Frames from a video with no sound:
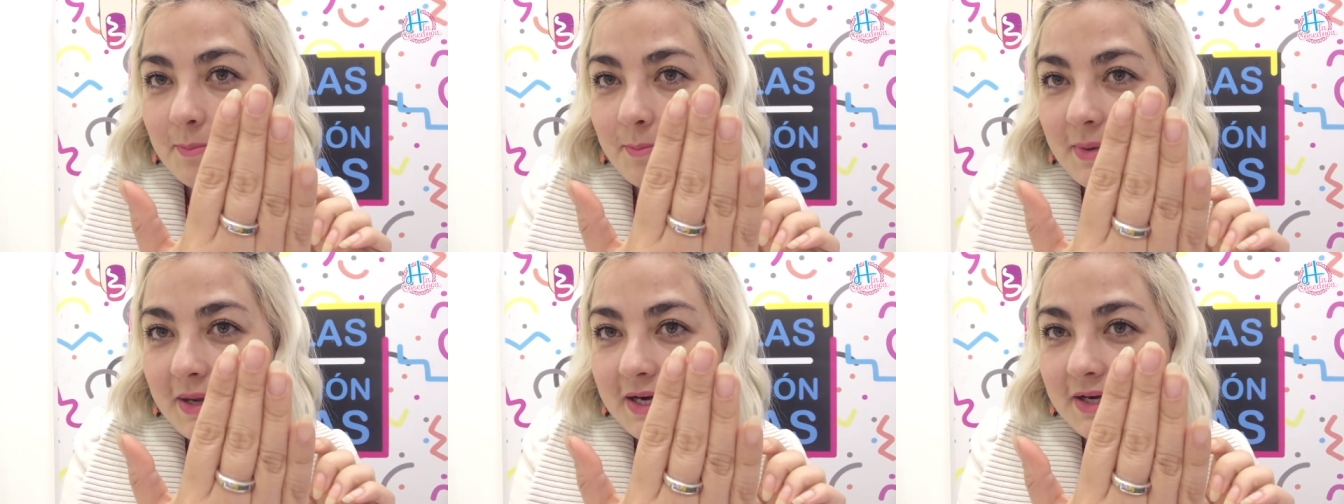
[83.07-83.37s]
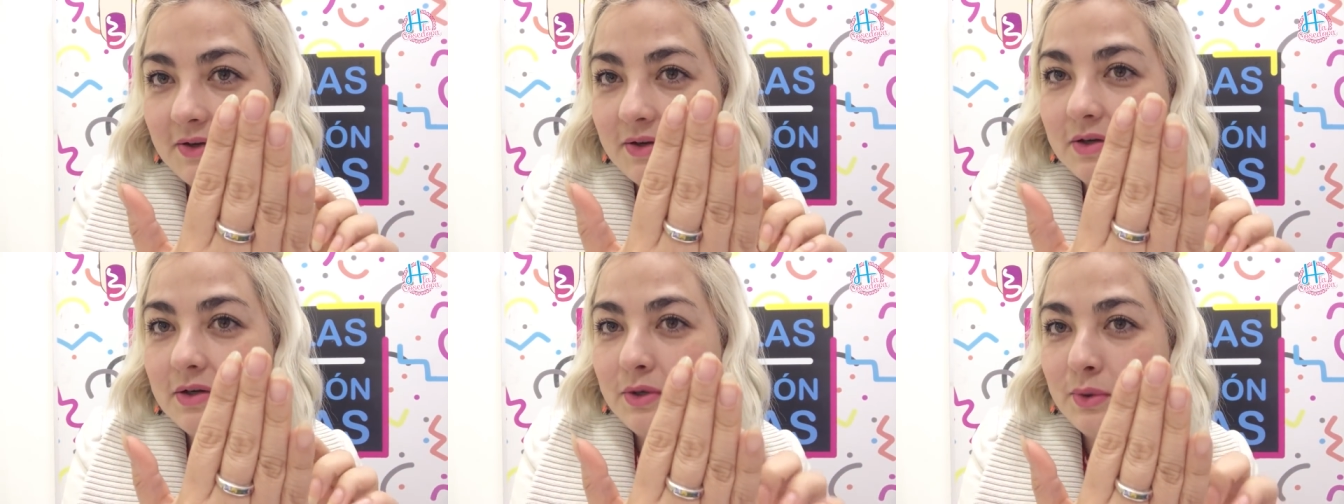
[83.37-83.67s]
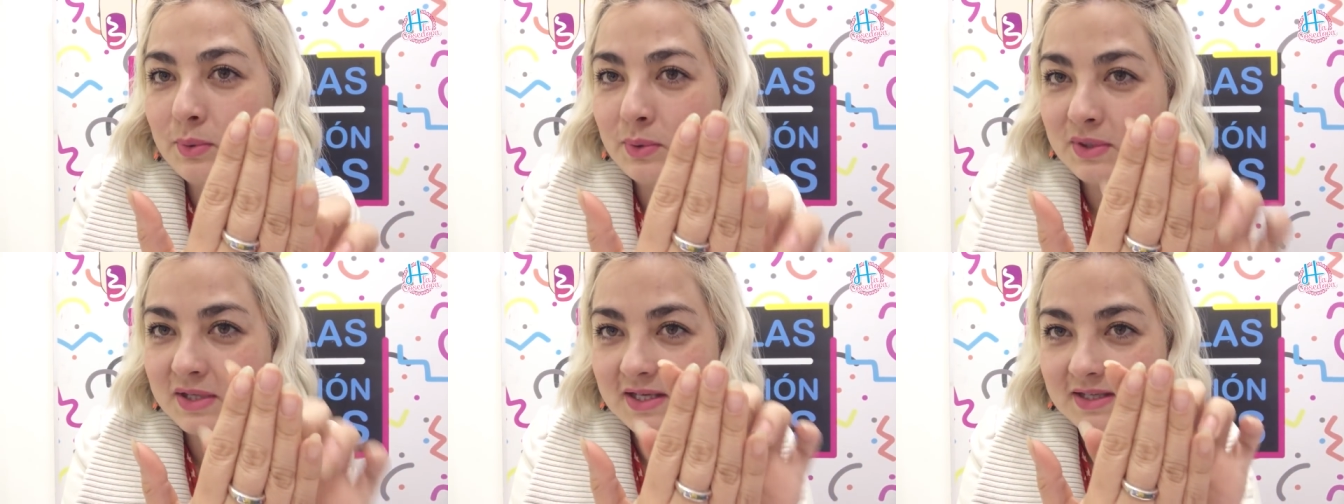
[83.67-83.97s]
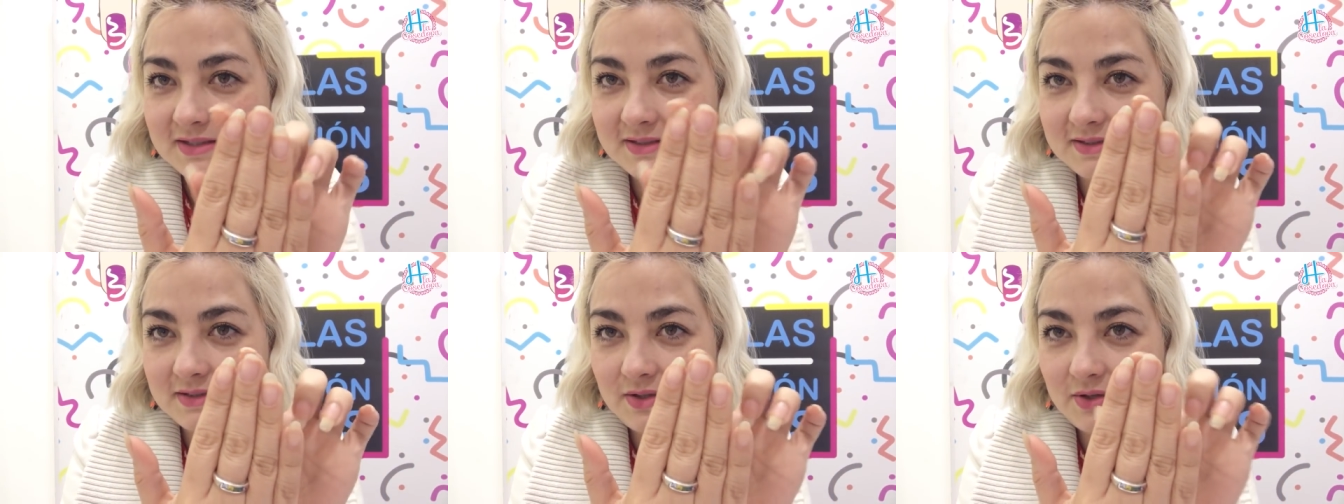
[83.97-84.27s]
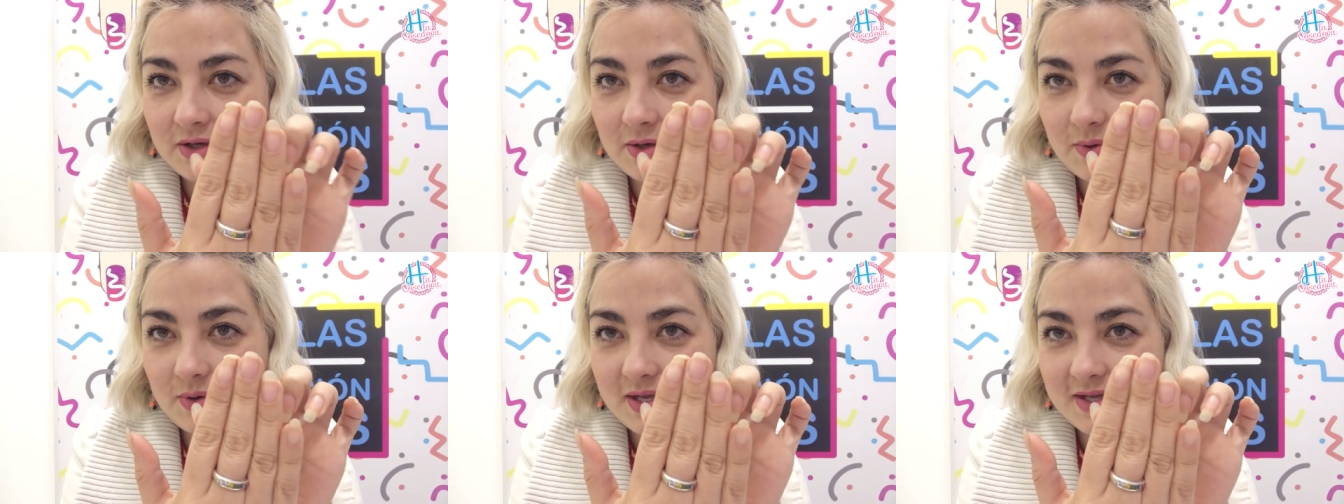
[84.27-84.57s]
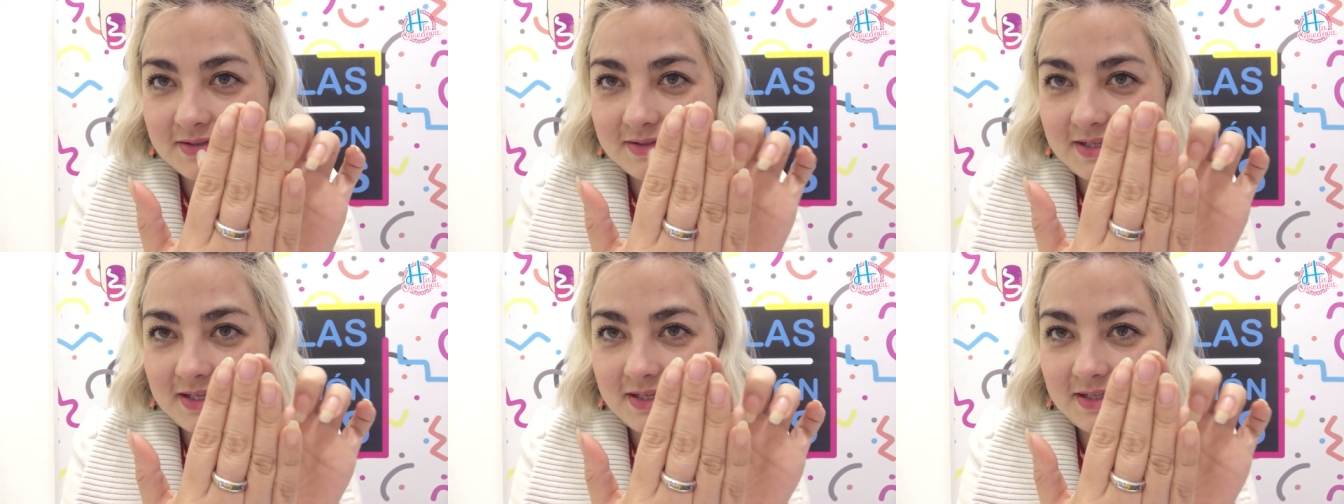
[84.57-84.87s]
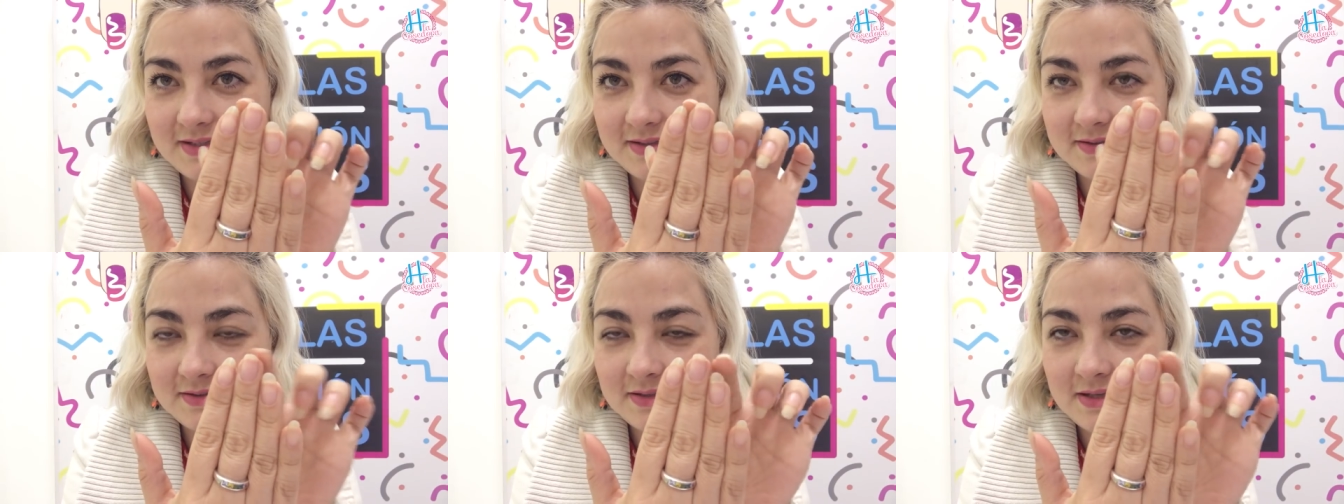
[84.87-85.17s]
pero lo, voy lo que voy a
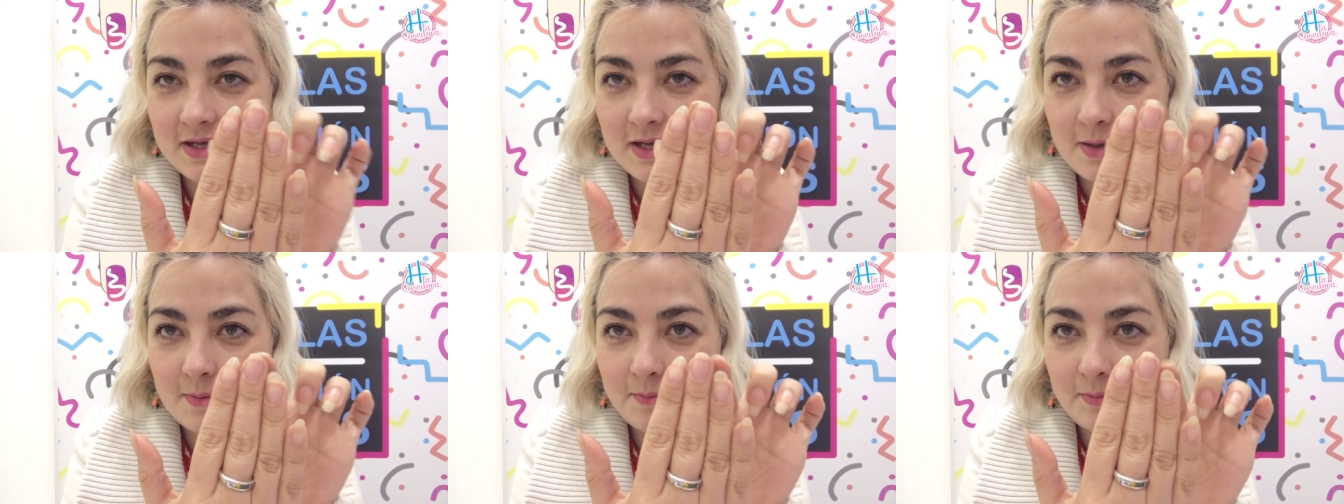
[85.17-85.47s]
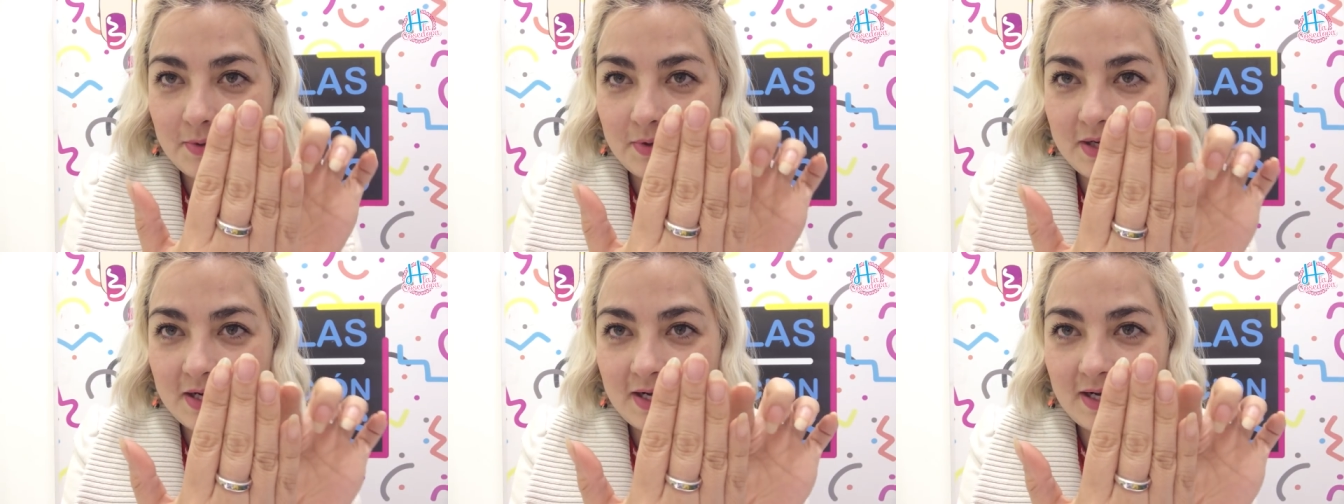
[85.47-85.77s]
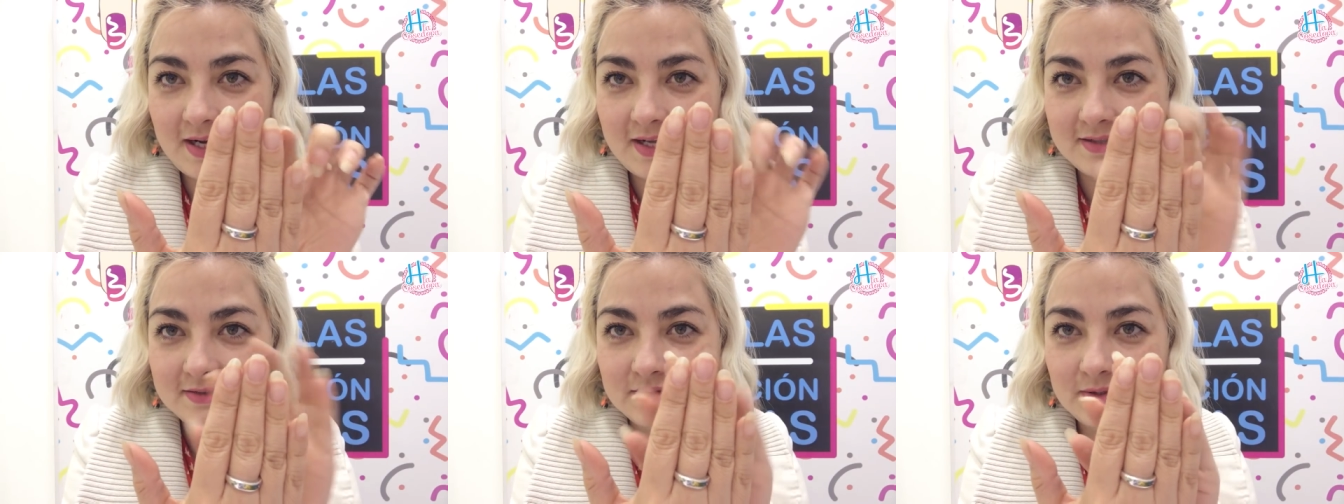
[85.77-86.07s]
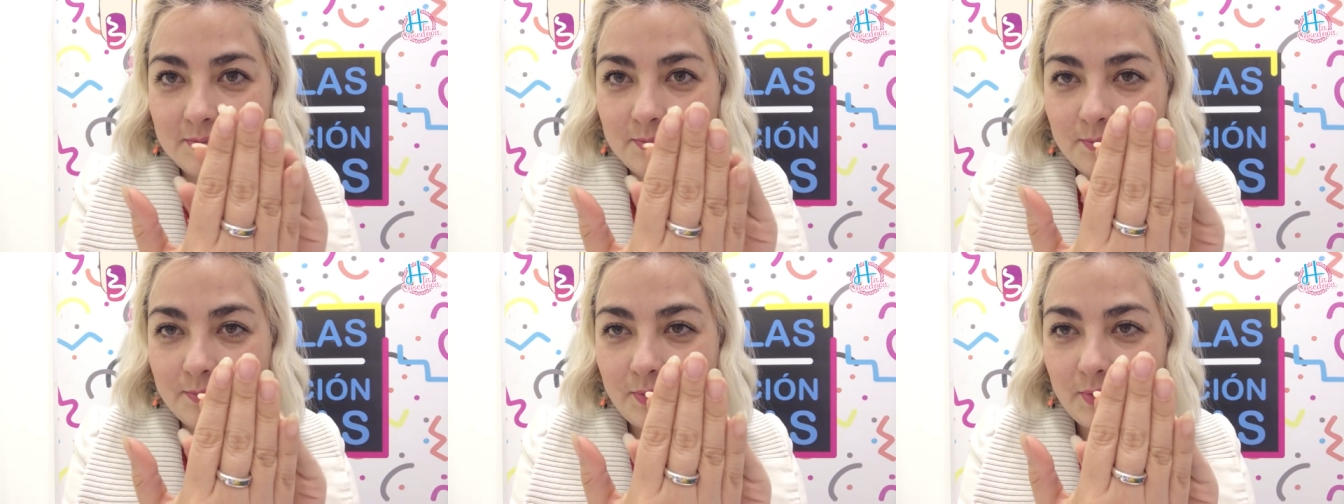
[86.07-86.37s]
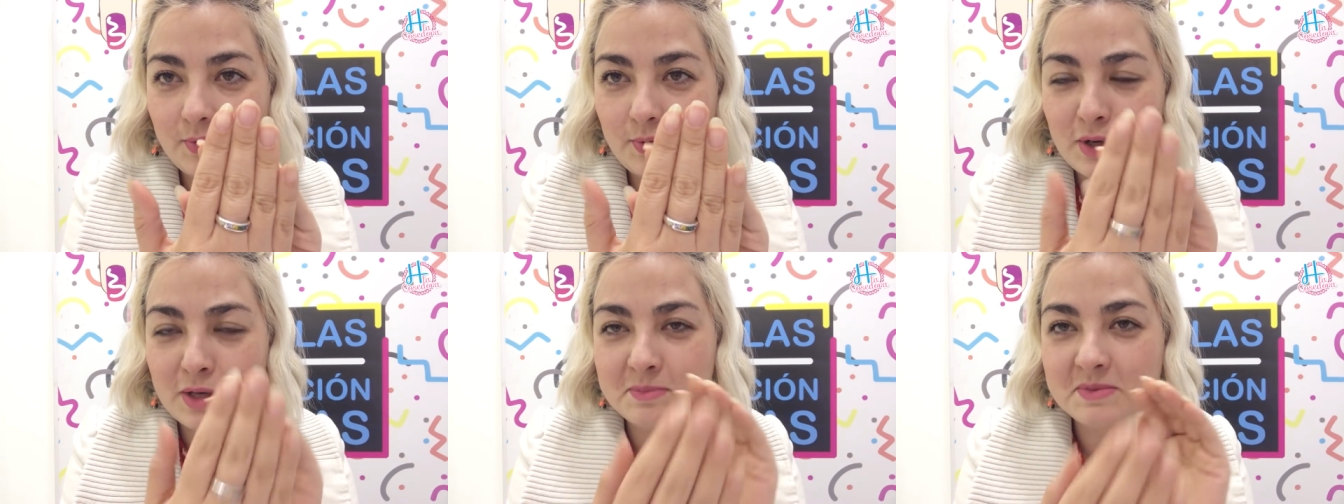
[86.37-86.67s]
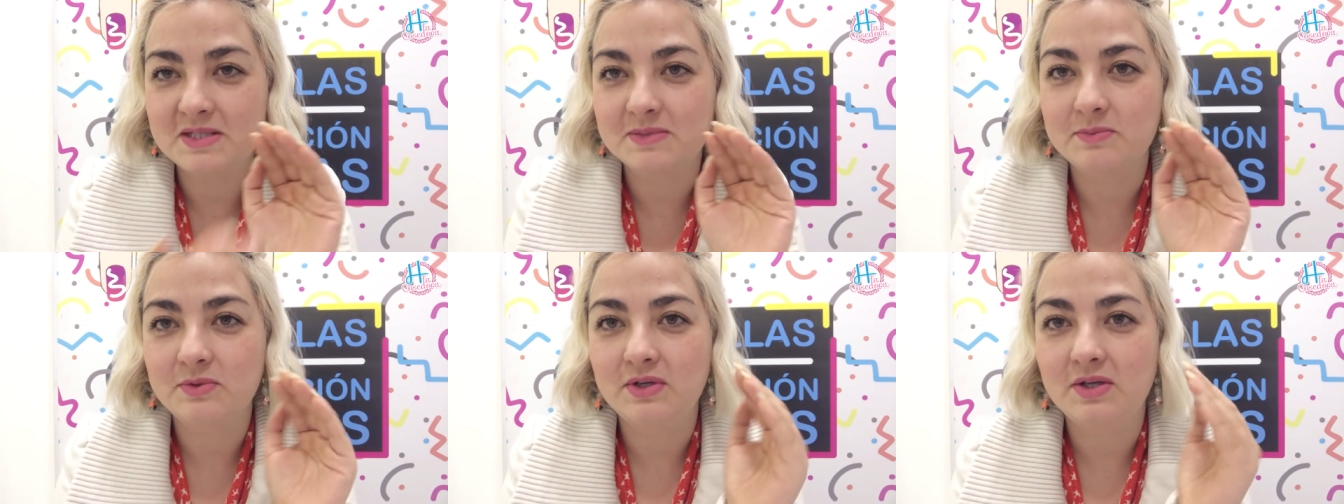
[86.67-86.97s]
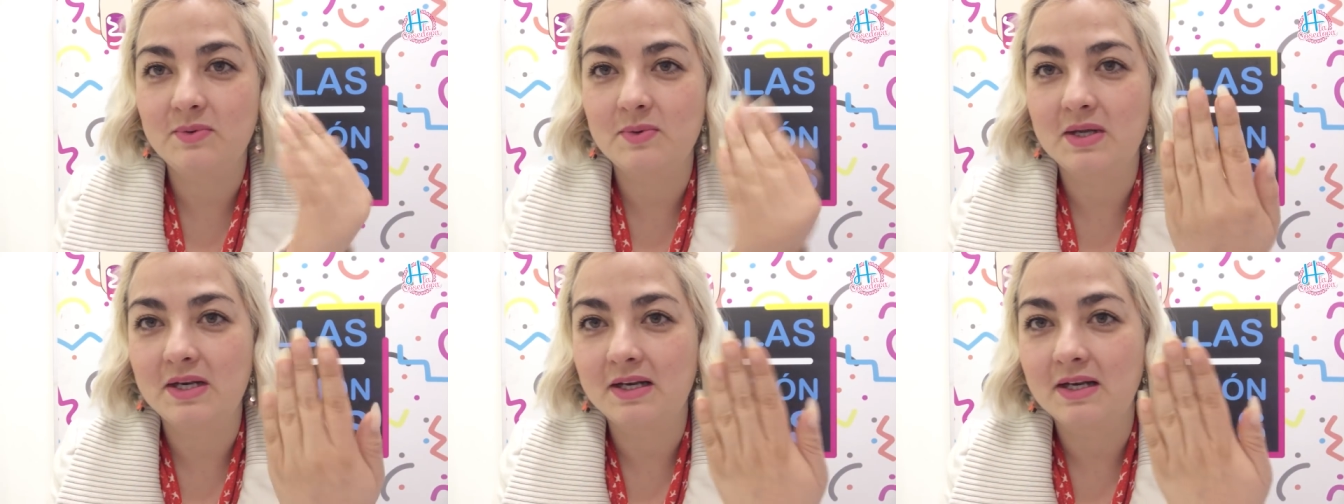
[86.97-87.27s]
hacer es ponerlas un poco al mismo
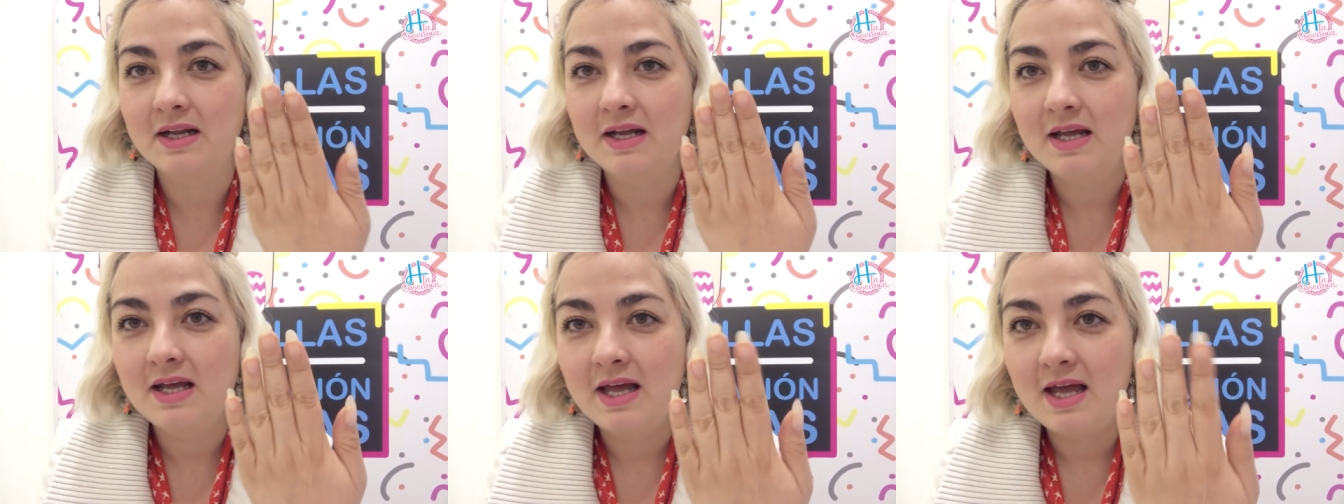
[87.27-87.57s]
nivel.